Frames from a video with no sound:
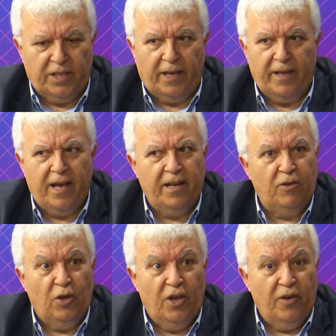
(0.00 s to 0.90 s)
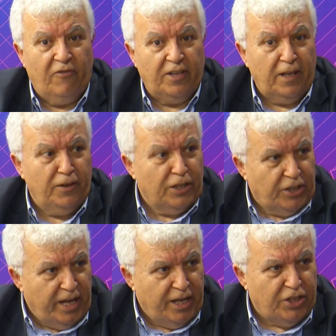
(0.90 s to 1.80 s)
Yani vatandaş
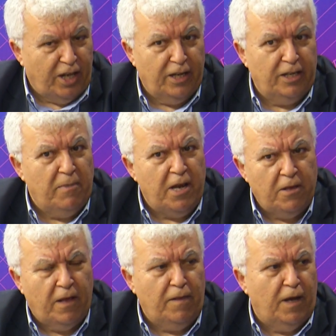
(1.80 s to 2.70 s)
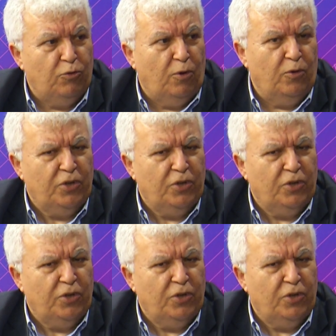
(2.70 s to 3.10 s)
heyecanlı, meydanlar dolu.